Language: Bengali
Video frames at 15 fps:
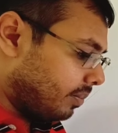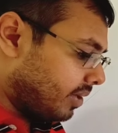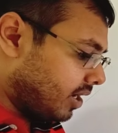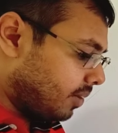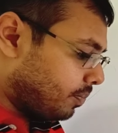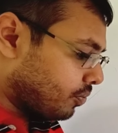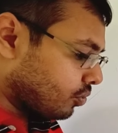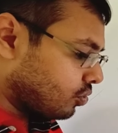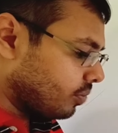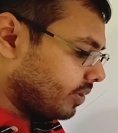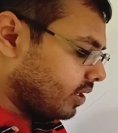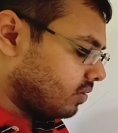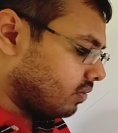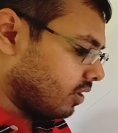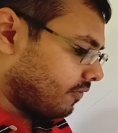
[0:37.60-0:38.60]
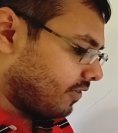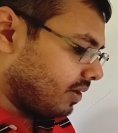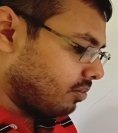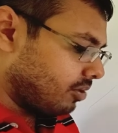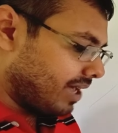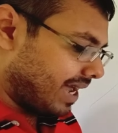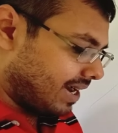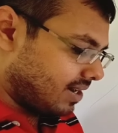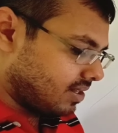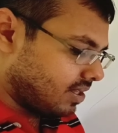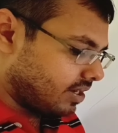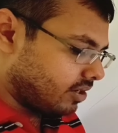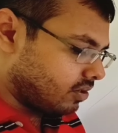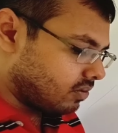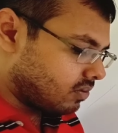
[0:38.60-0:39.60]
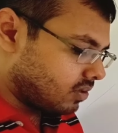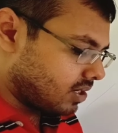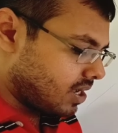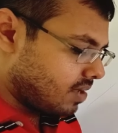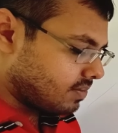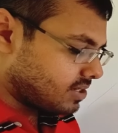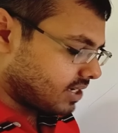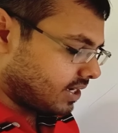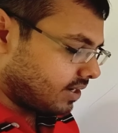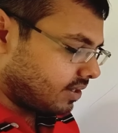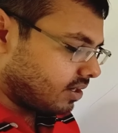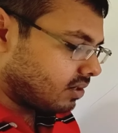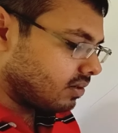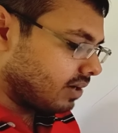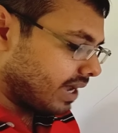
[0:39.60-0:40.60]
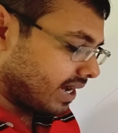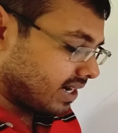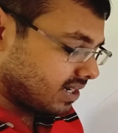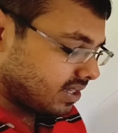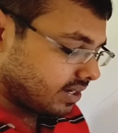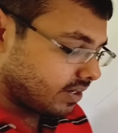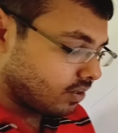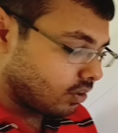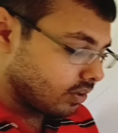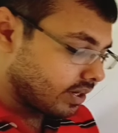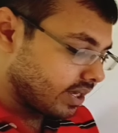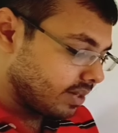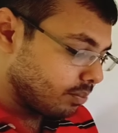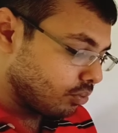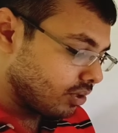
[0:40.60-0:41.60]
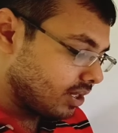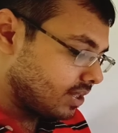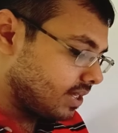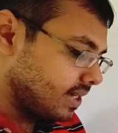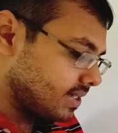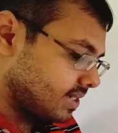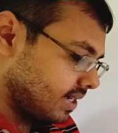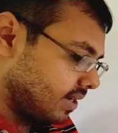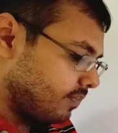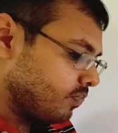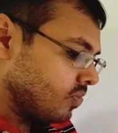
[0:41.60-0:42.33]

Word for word: আমরা প্রথমেই করে ফেলবো একের দাগের অঙ্কটা যেখানে দেখো একের দাগের অঙ্কে বলে দিয়েছে